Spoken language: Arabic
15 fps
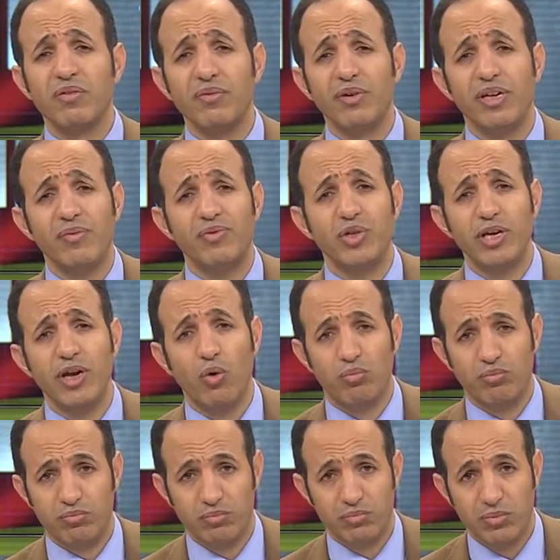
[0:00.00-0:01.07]
في نفس اليوم
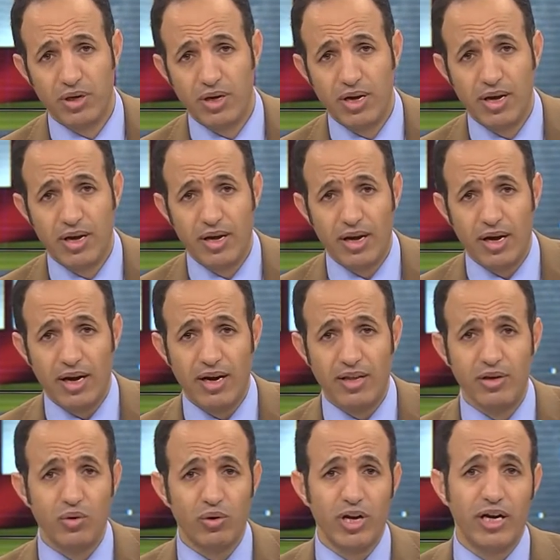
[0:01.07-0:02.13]

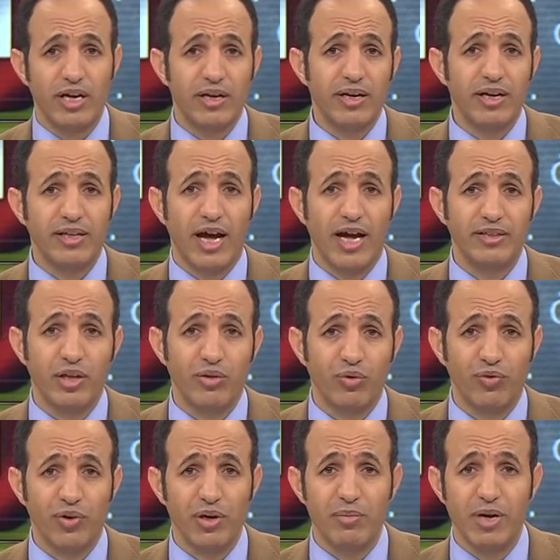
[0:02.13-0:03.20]
الذي كنا نتحدث
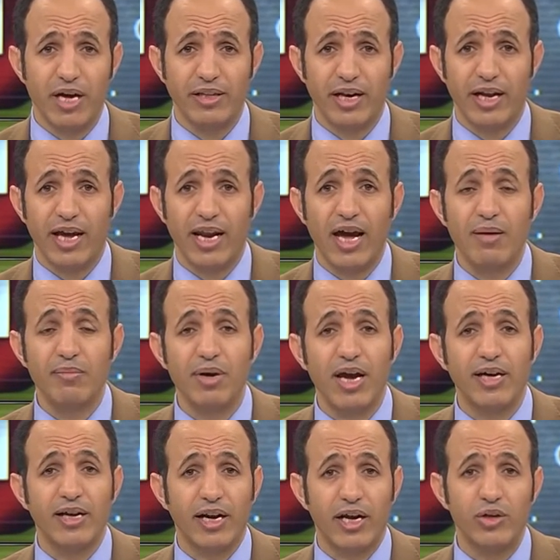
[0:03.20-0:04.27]
فيه بهذا الكلام
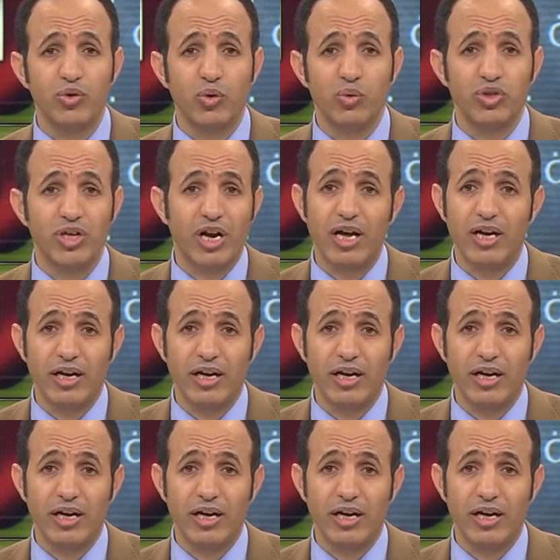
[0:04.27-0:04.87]
كان رئيس الوزراء